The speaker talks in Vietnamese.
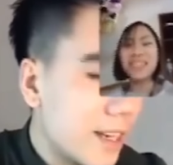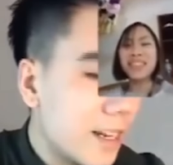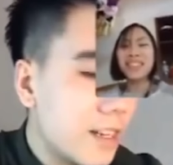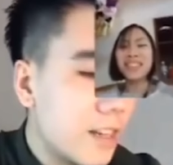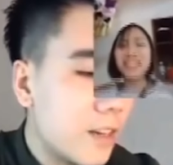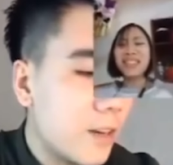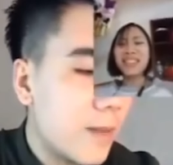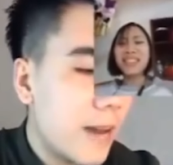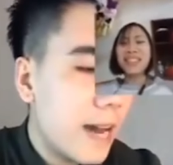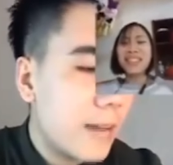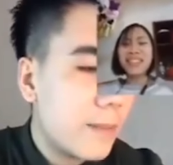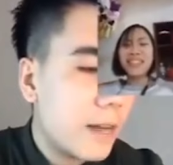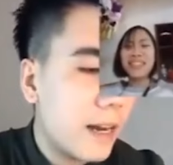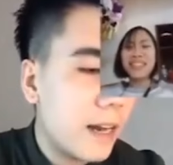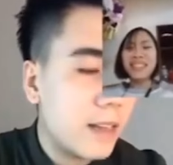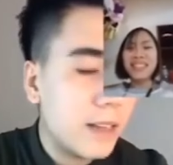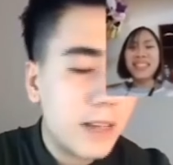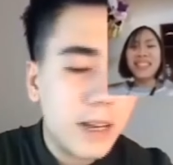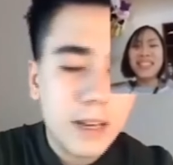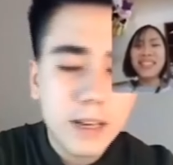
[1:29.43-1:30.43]
rất nhiều bạn
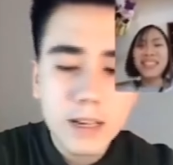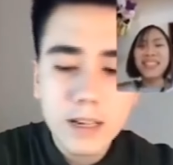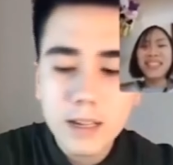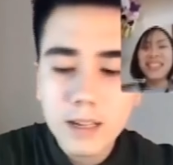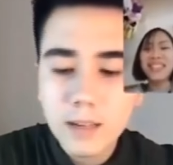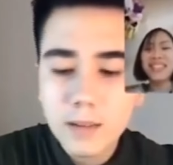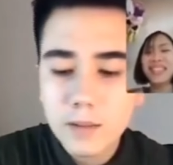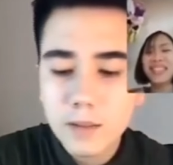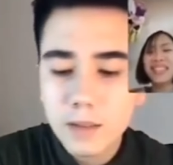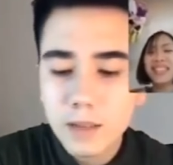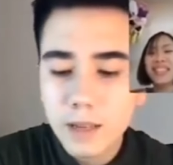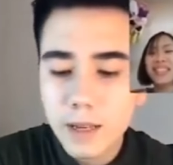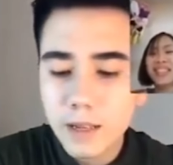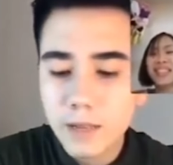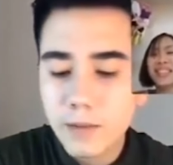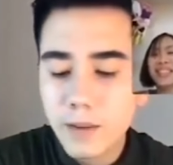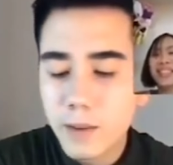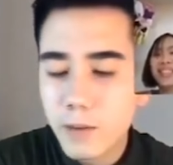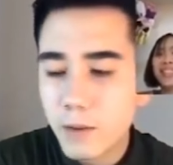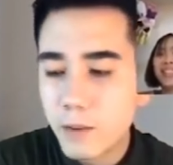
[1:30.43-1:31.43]
bảo là thầy ơi
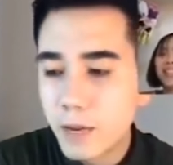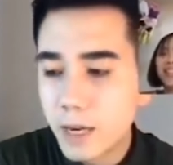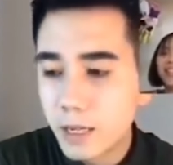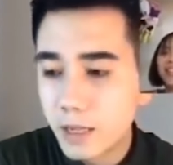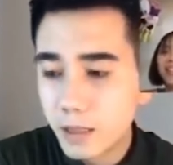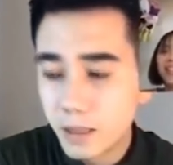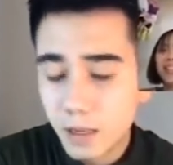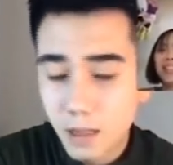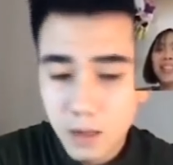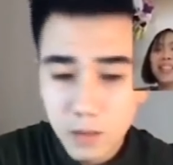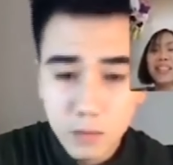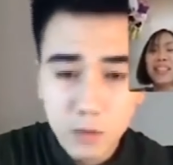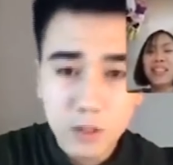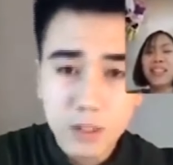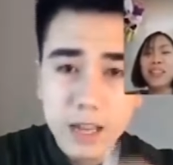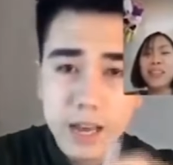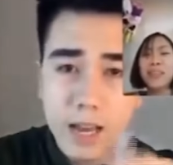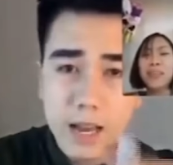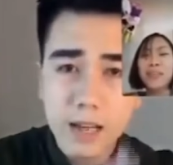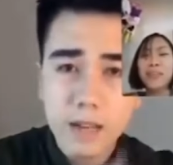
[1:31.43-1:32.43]
thỉnh phép của mình
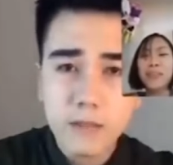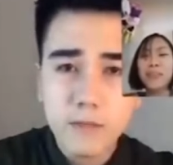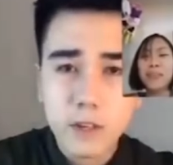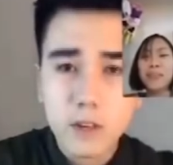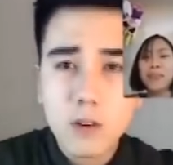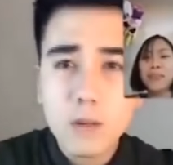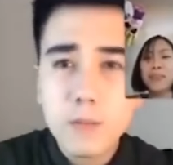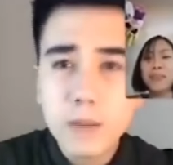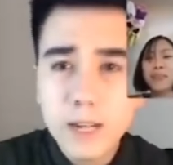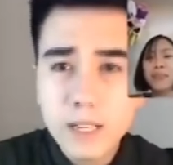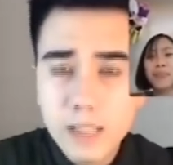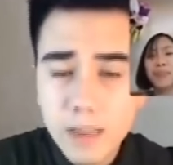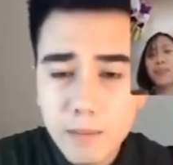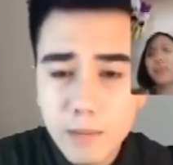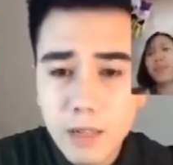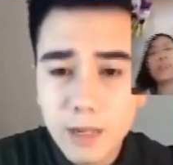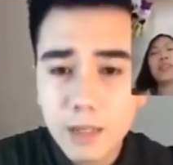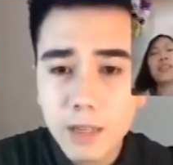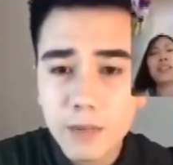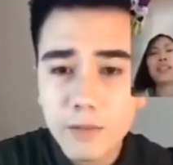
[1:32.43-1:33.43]
một tháng phải có mấy
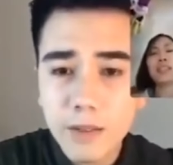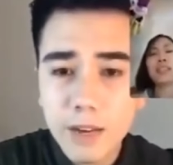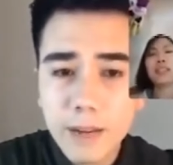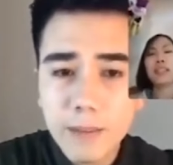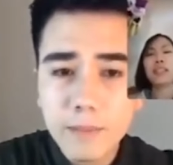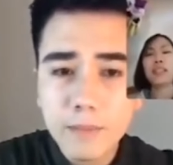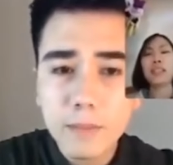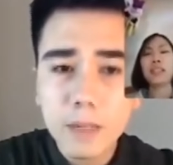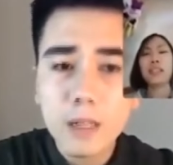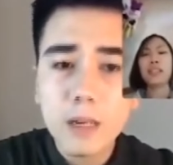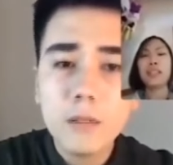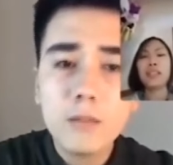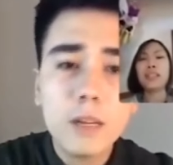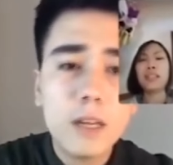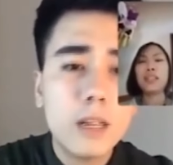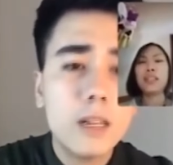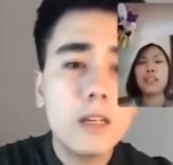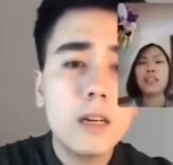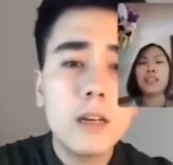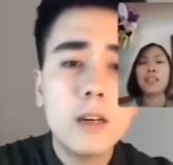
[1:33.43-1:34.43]
trăm người thỉnh phép mình
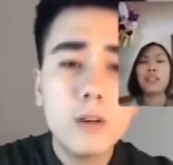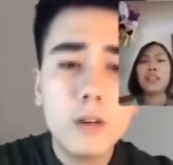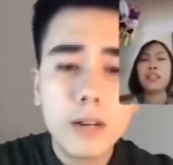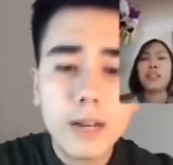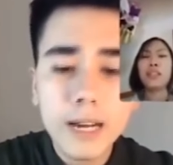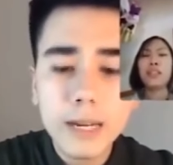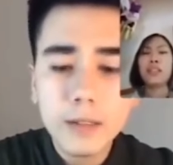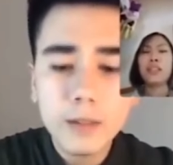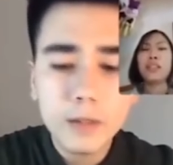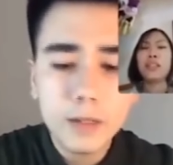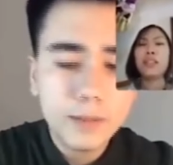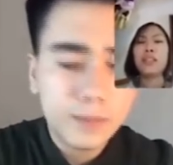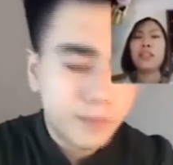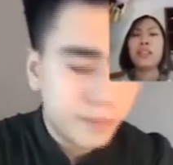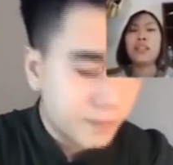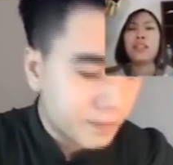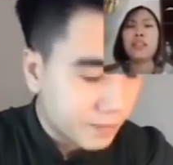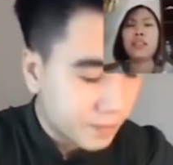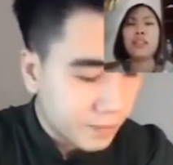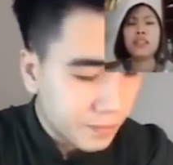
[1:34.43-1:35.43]
không thể nhớ nổi khách luôn
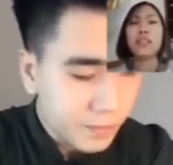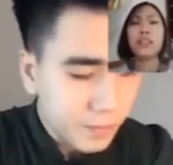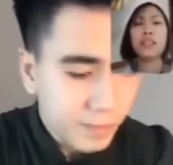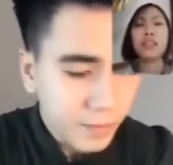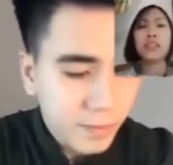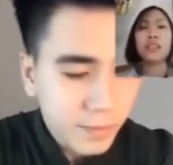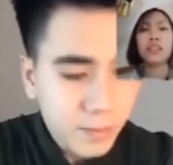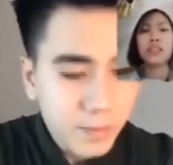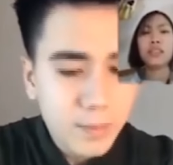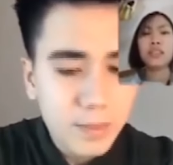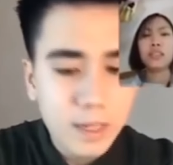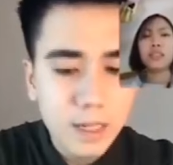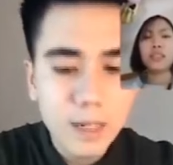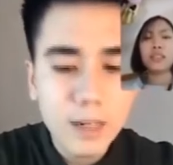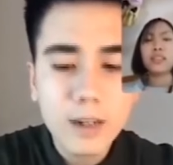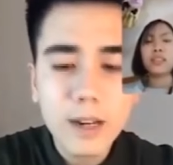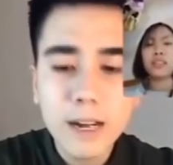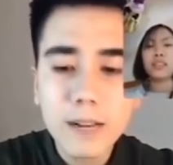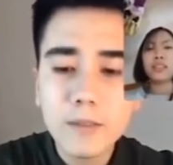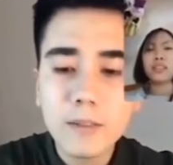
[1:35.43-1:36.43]

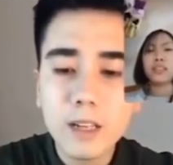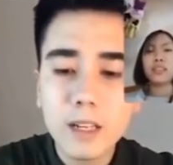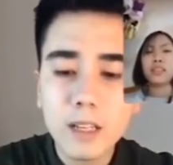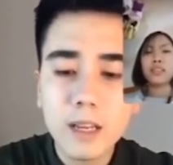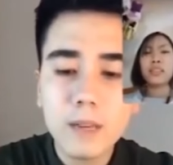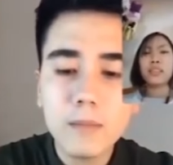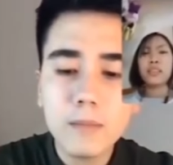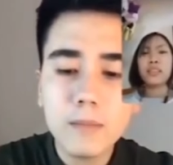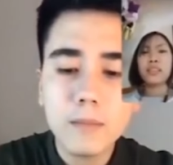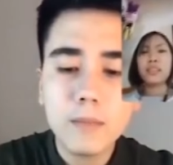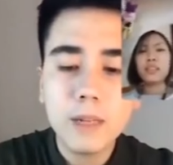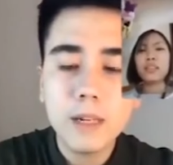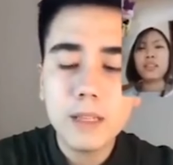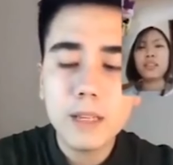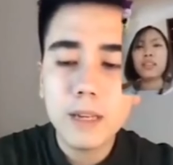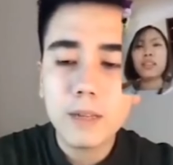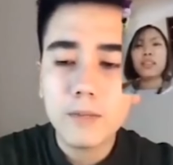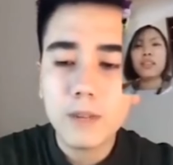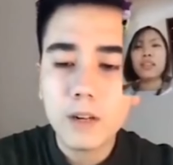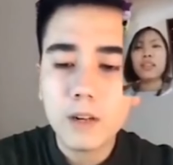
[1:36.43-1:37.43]
có khách vừa thấy
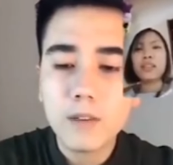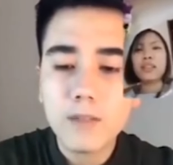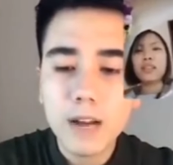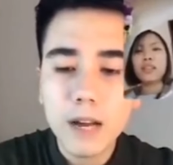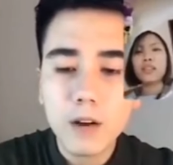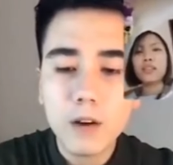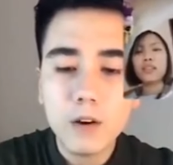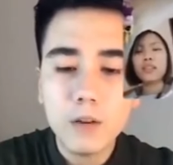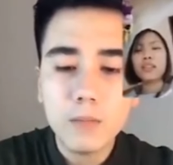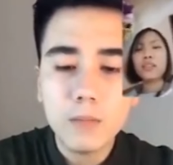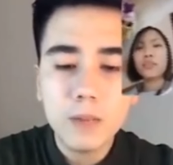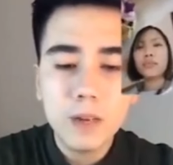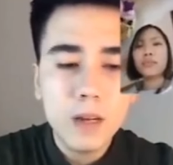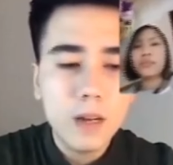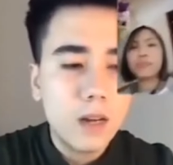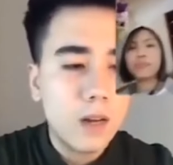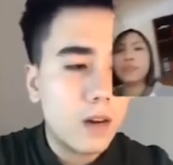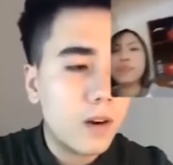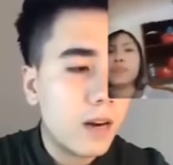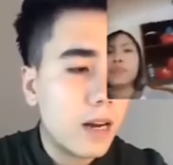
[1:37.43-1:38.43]
mới thỉnh về có vài hôm
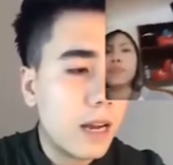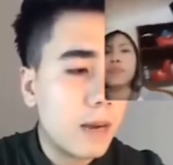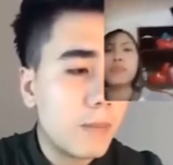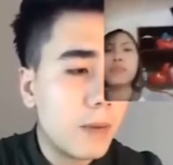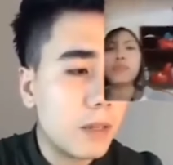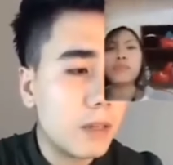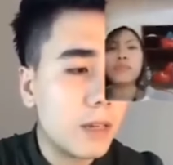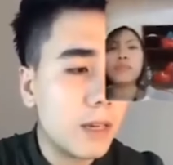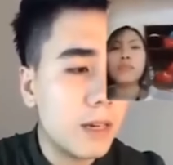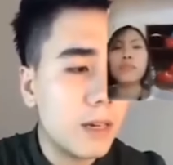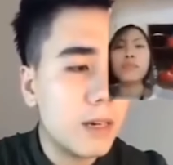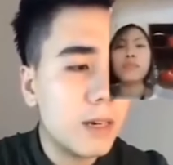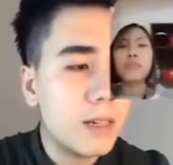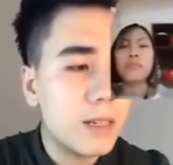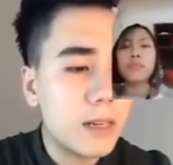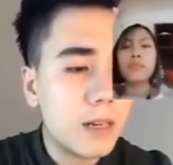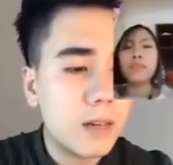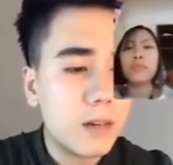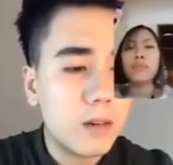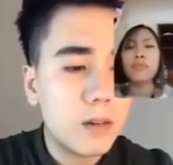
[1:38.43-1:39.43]
lo lắng bảo thầy
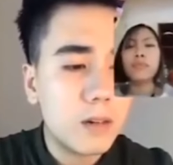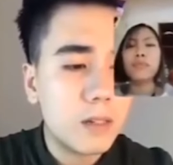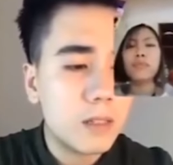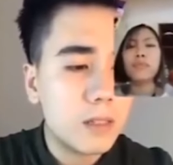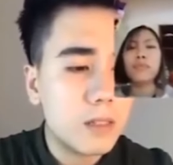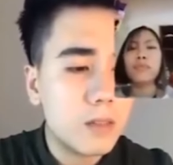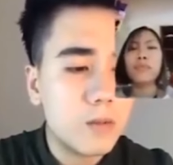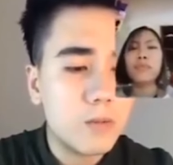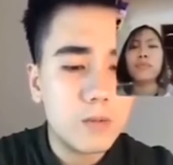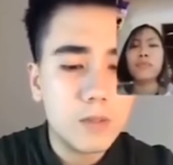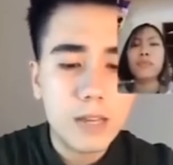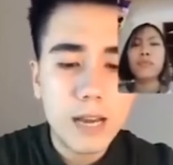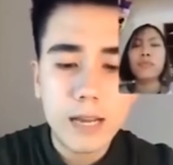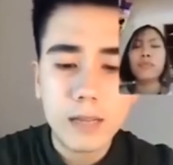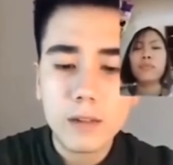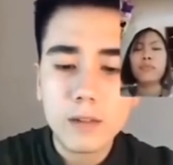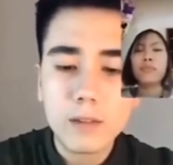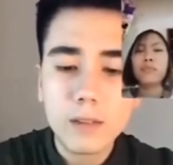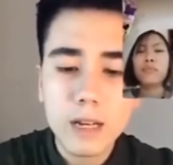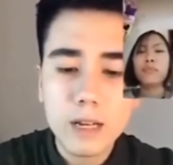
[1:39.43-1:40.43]
ơi sao là con dùng
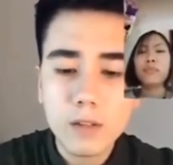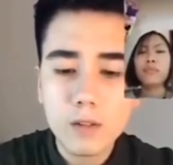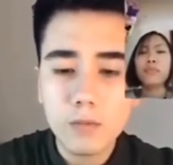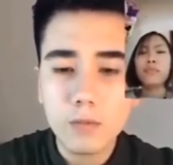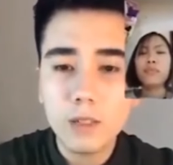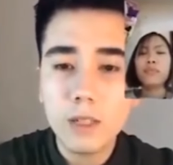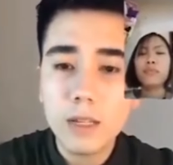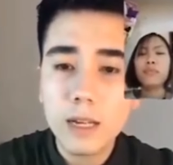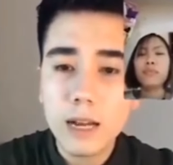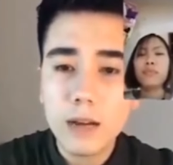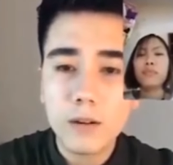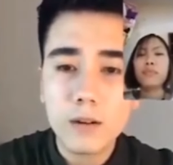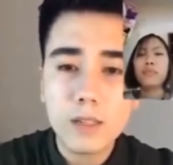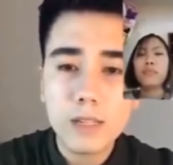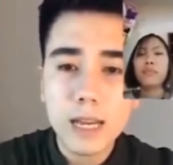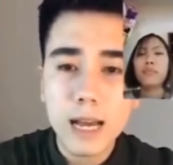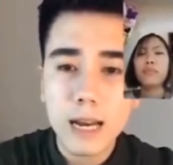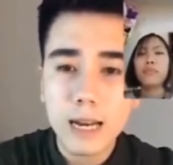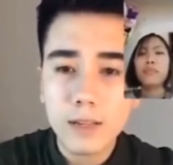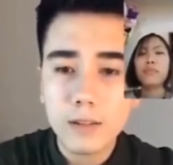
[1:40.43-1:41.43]
trả đấy có tác dụng như thế nào
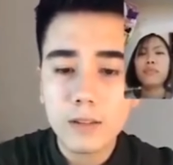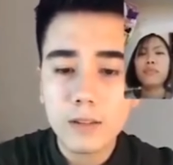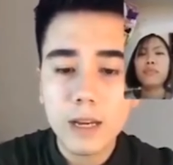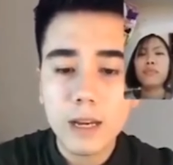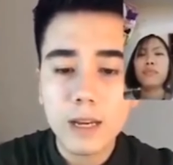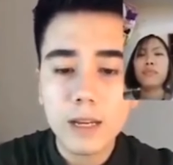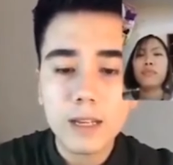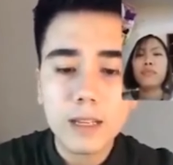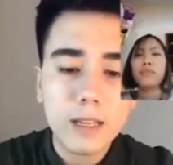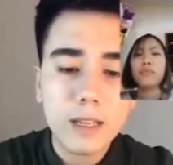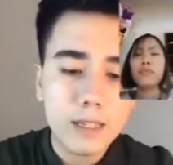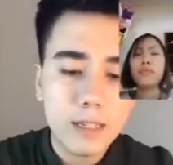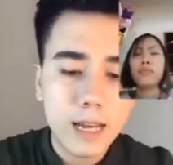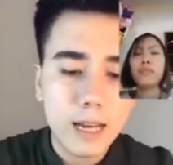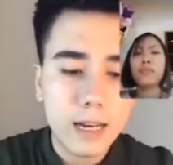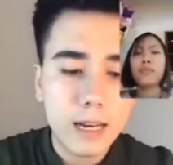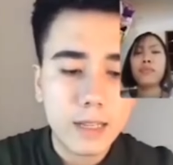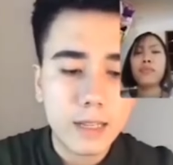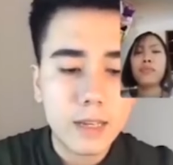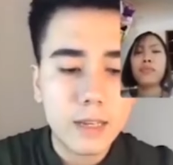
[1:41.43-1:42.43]
con trả lại cho thầy nhé thầy
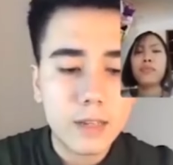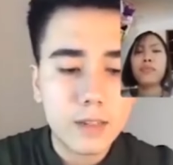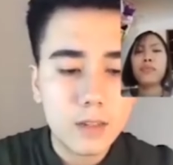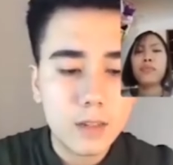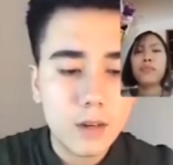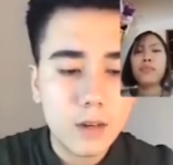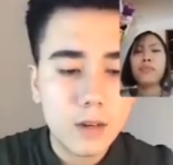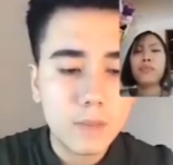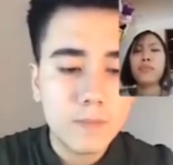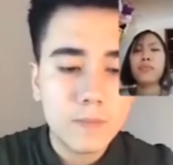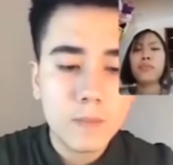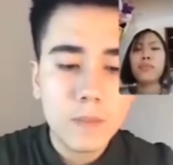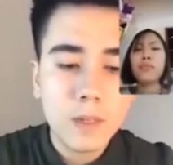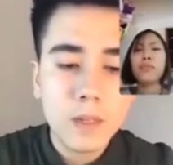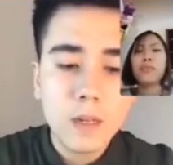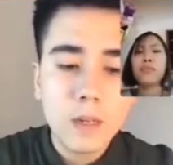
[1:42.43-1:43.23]
trả lại tiền cho con